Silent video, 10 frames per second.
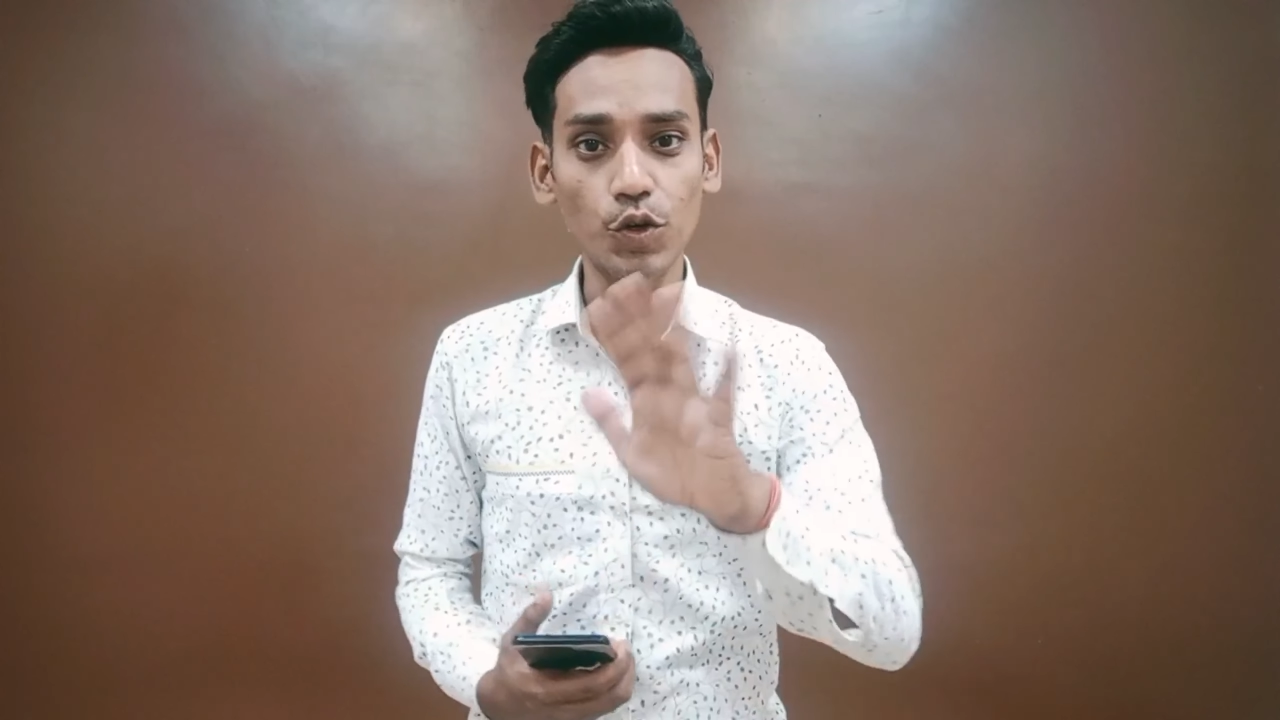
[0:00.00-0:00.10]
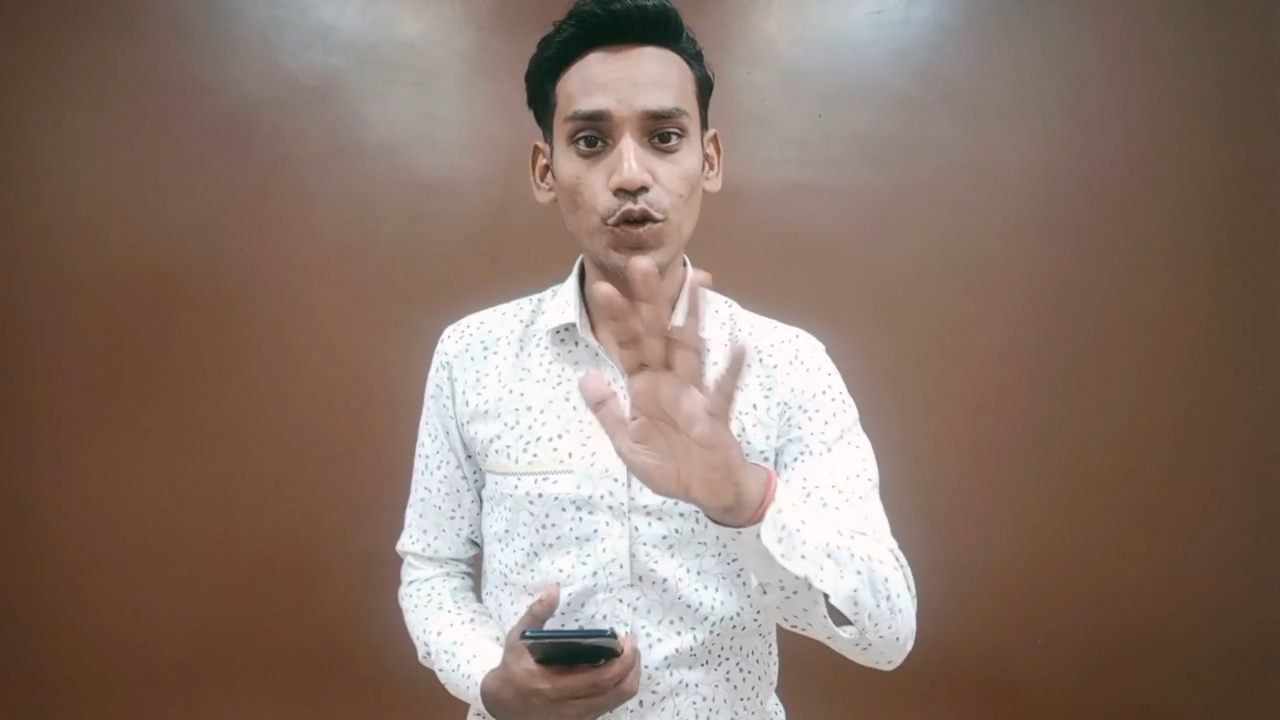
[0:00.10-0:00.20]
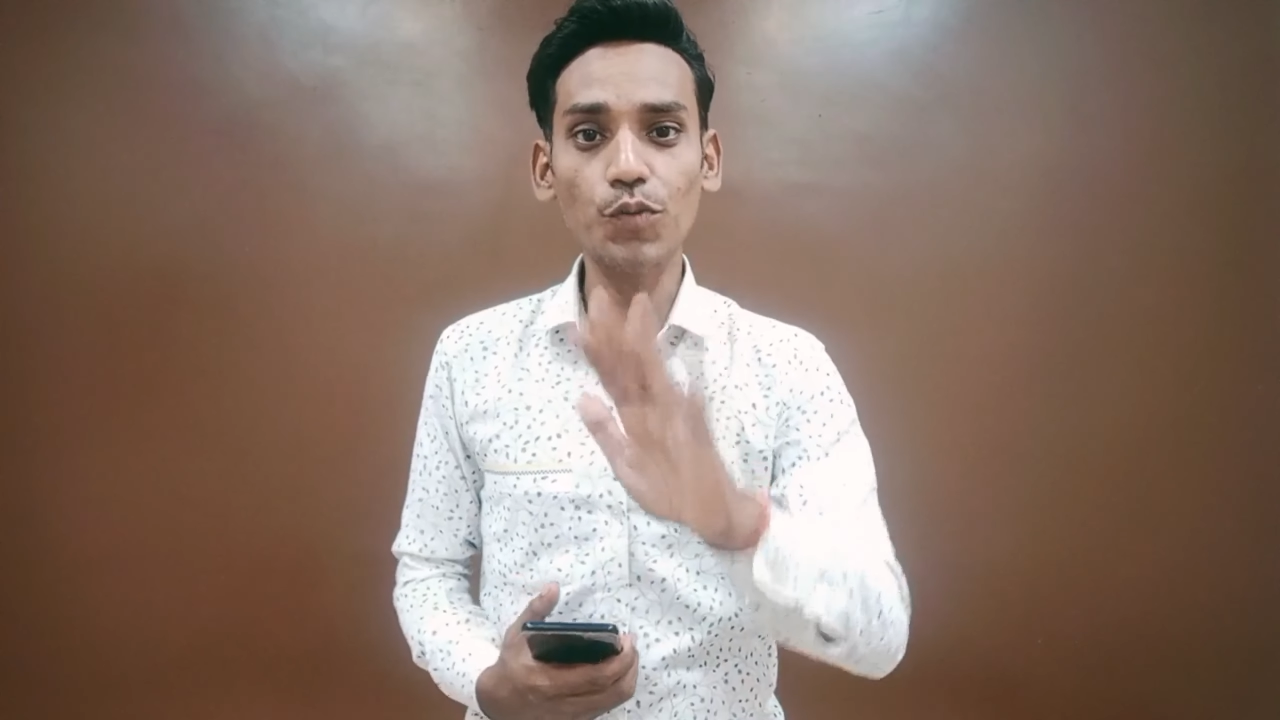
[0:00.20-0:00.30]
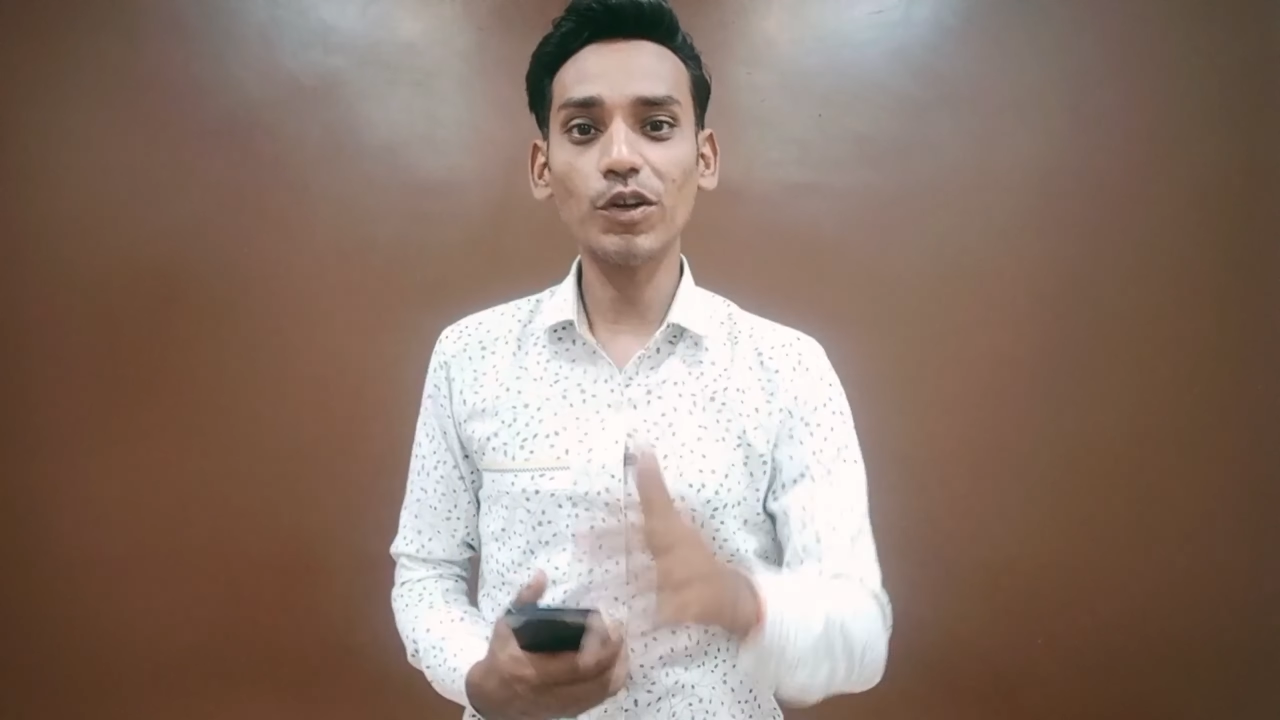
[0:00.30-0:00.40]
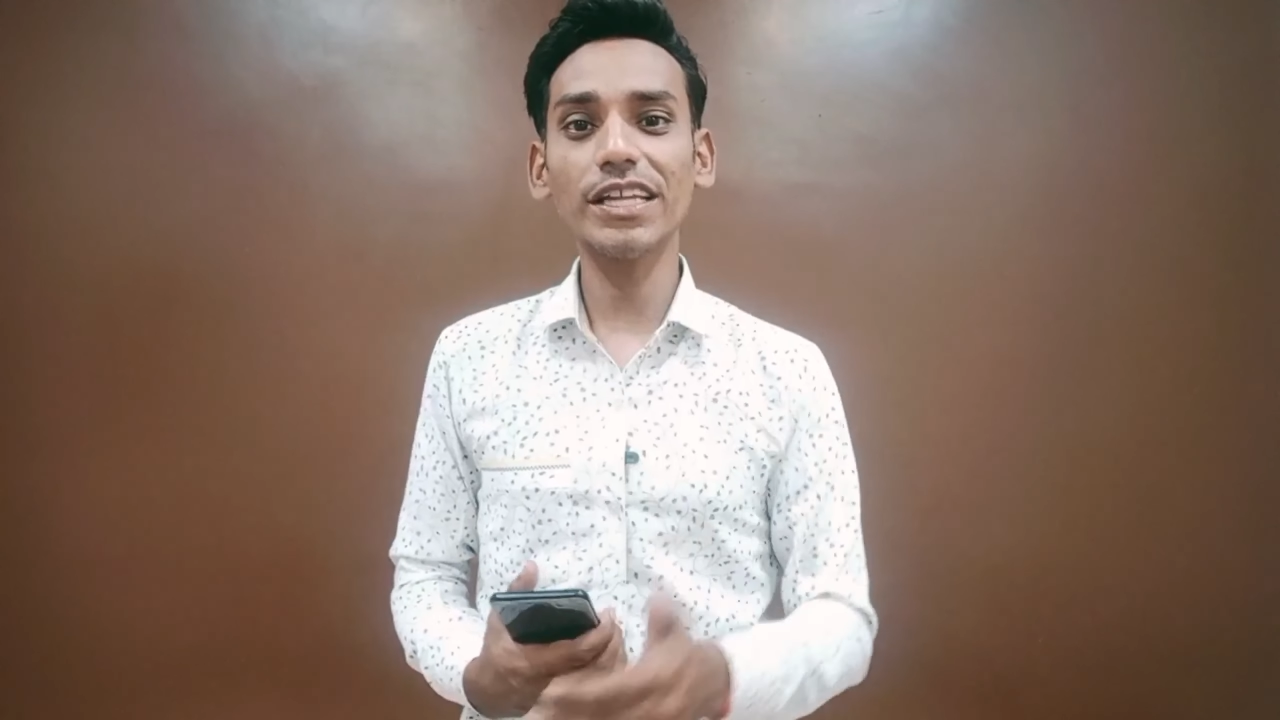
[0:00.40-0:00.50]

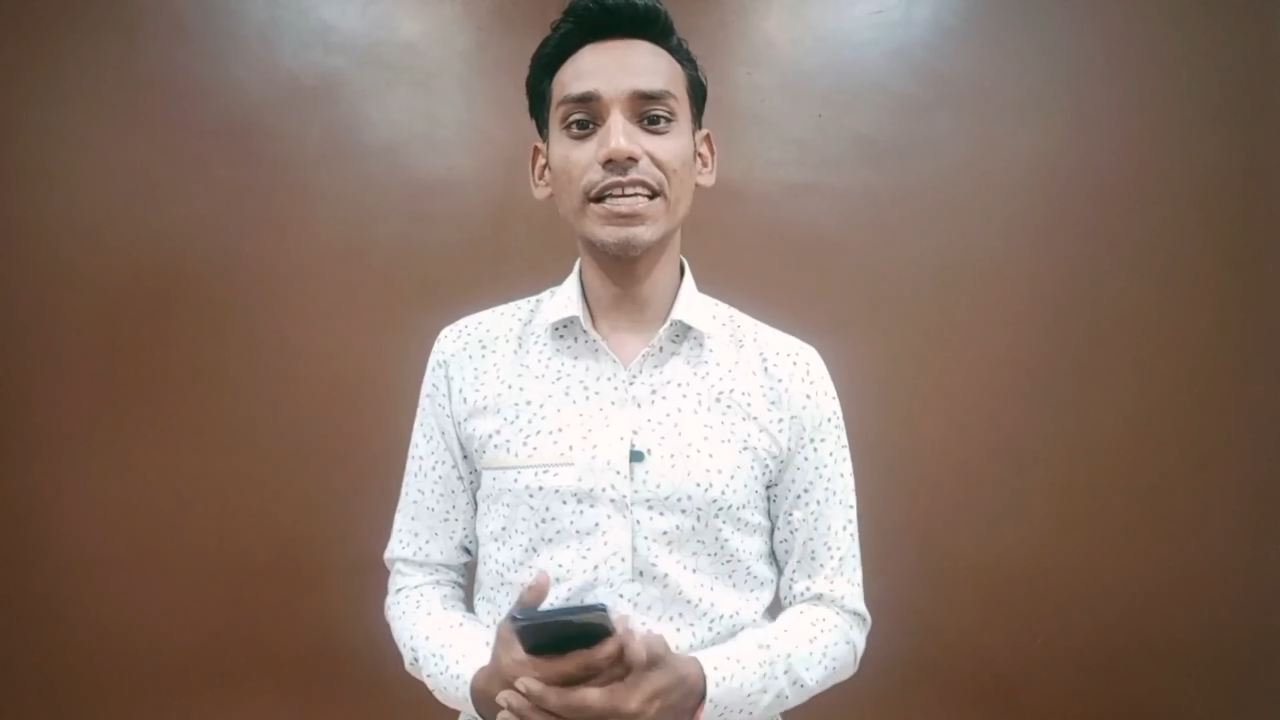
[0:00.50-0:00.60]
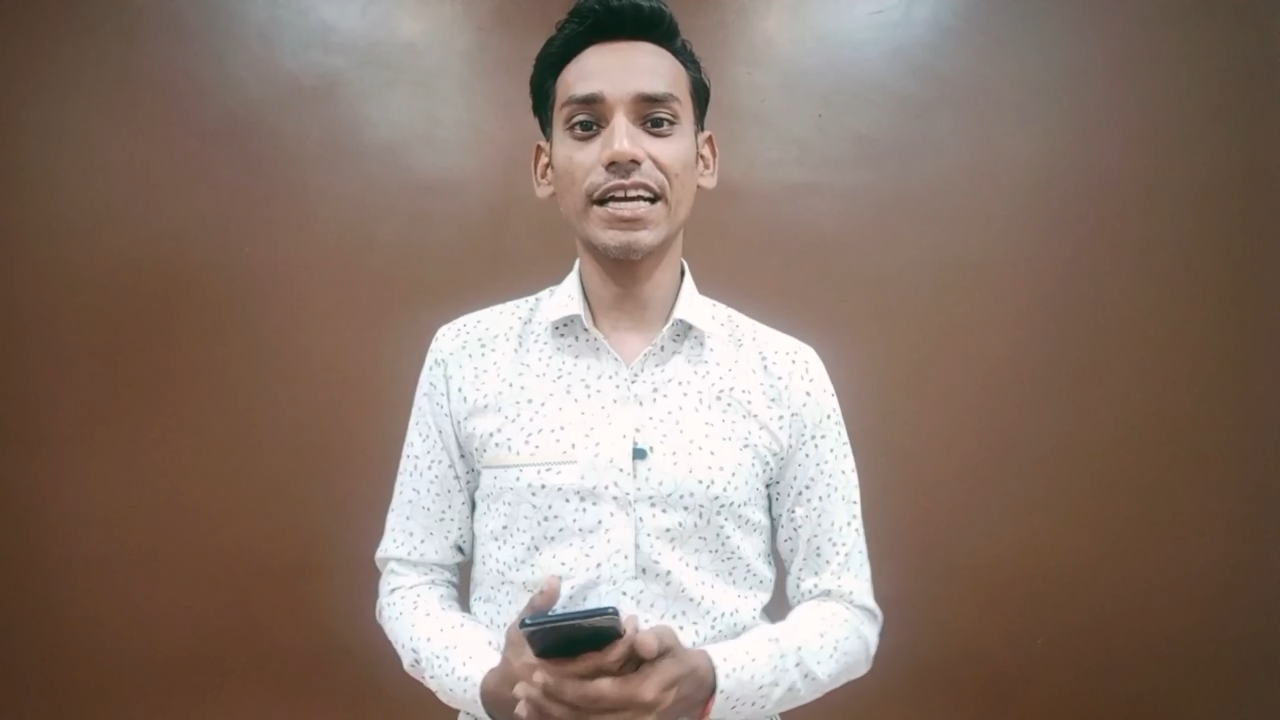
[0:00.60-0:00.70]
यूट्यूब को नहीं